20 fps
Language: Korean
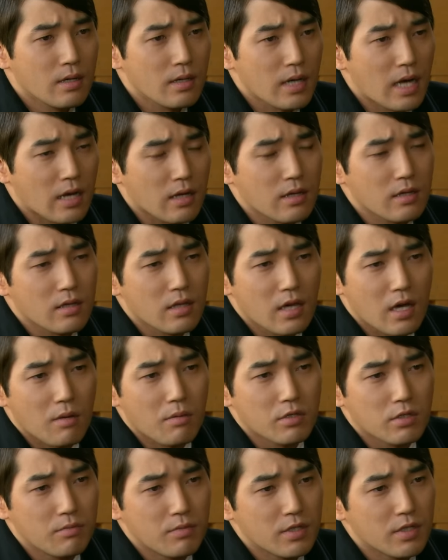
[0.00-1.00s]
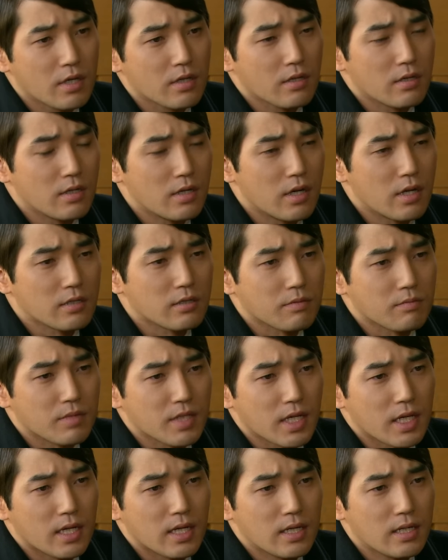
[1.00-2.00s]
강기태 아버지 밑에서 일을
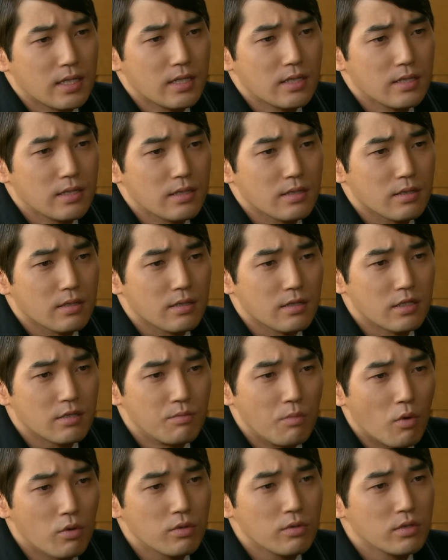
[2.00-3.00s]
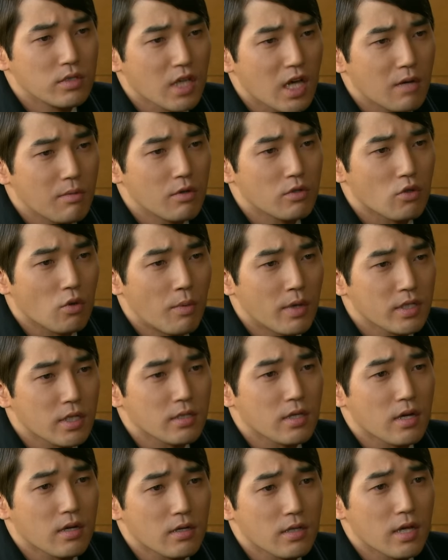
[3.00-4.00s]
했습니다. 그 집 모든 사업을
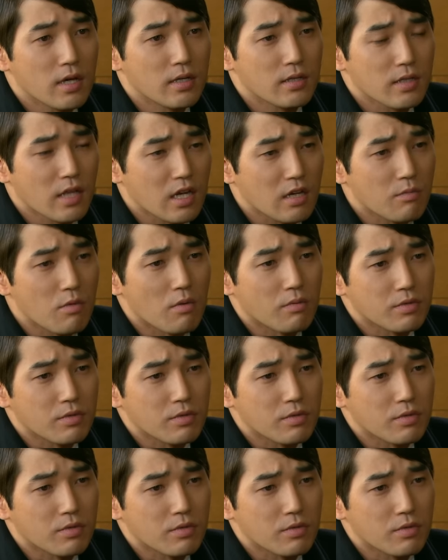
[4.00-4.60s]
도맡아서 한 거나 다름이